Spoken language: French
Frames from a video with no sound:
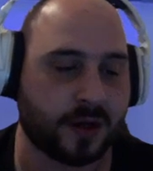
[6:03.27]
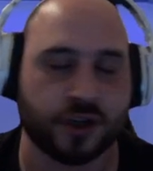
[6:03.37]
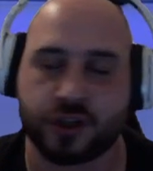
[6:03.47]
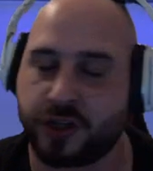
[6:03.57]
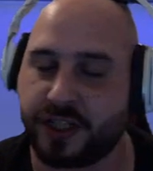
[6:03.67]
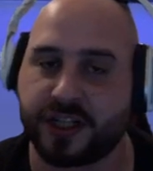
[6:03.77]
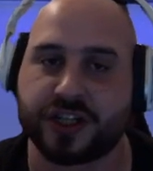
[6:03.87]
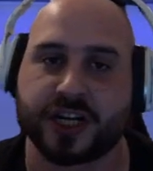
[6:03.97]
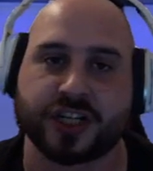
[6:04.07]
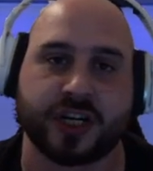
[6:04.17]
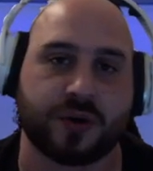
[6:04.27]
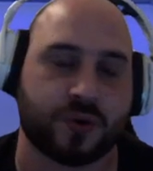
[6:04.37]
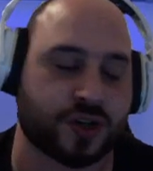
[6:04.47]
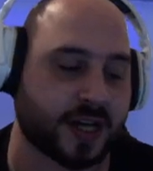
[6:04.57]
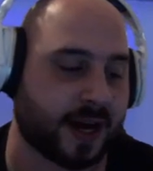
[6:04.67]
J'ai été le chercher
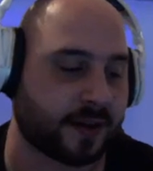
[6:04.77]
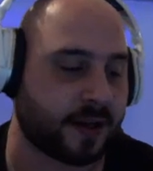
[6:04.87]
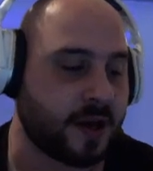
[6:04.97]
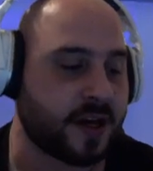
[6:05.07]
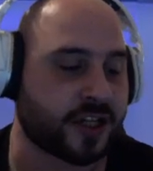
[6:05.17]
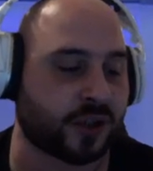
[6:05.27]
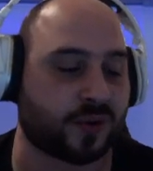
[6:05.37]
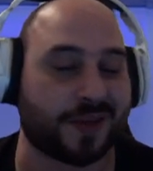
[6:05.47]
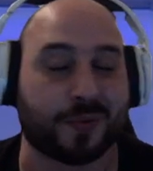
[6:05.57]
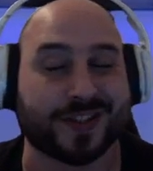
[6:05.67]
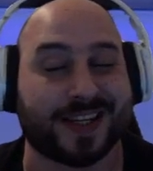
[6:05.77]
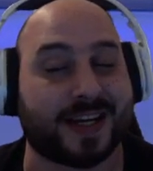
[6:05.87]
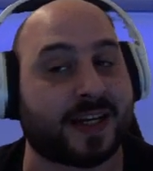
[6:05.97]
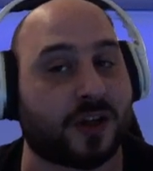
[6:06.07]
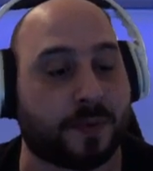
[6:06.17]
au shard. J'ai donc dépensé
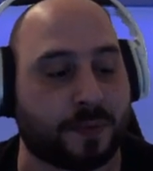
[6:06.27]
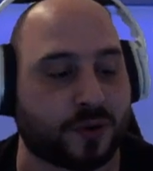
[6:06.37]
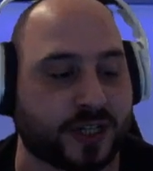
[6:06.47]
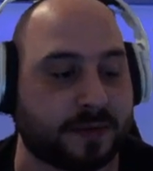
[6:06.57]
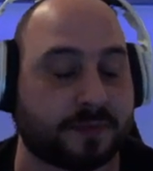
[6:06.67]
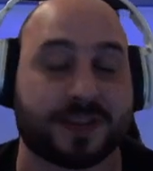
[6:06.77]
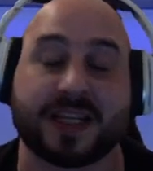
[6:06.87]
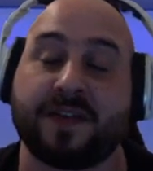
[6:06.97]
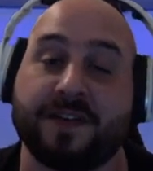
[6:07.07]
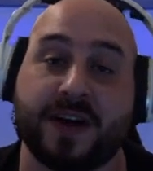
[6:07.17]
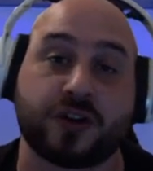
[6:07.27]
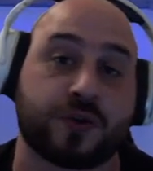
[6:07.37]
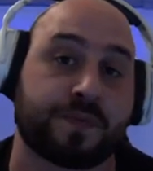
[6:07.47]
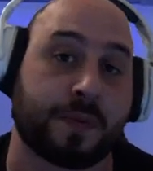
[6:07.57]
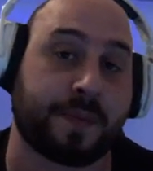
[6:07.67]
énormément de gemmes, ce qui va faire que je
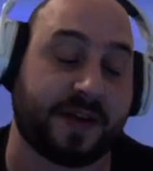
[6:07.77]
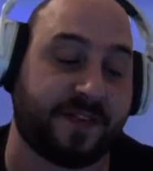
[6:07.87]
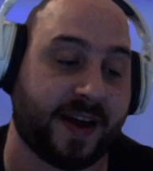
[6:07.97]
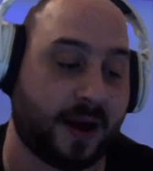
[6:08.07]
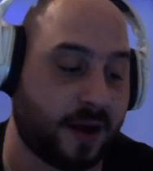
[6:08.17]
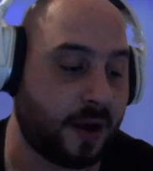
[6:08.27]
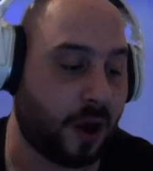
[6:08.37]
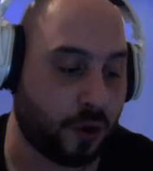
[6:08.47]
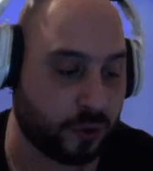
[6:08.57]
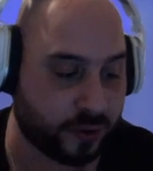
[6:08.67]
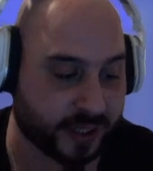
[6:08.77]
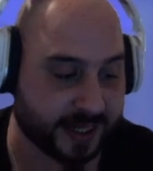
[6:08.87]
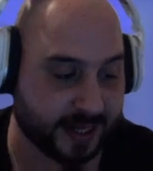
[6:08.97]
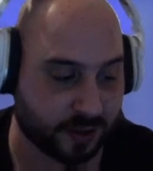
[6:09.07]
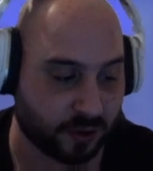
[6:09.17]
ne peux pas faire le Lucky
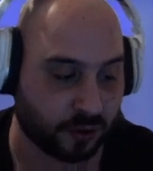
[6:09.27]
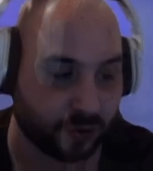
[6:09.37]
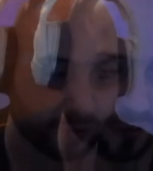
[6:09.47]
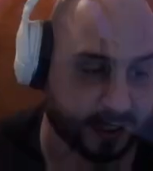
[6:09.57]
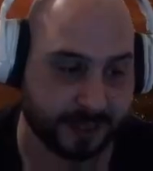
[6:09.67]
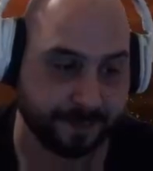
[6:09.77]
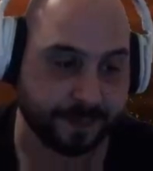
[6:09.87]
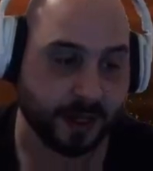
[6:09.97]
Cat en entier.